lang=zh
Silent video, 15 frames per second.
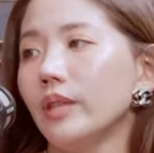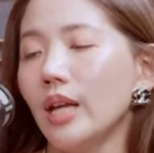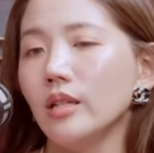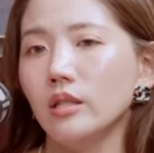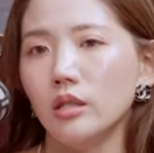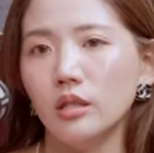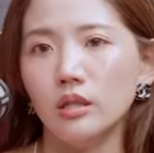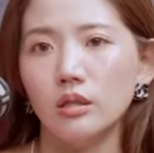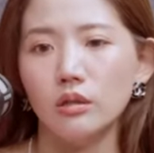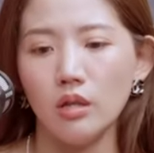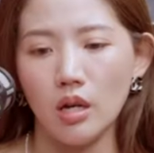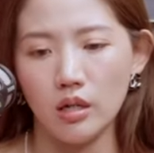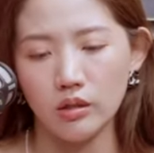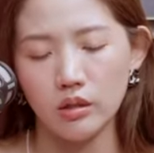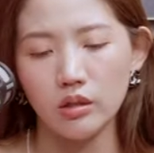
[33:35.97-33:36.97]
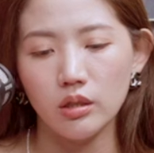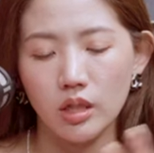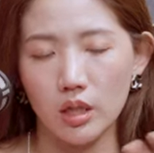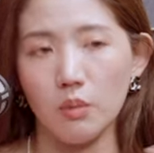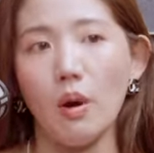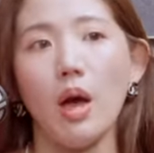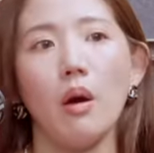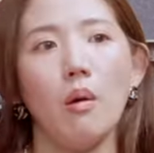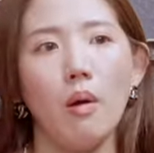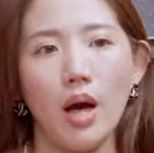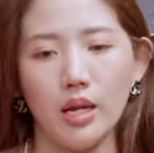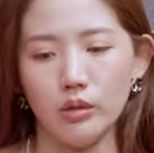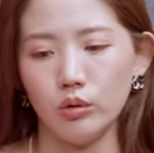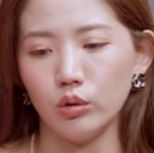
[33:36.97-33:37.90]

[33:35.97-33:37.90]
但是呃，这是题外话了，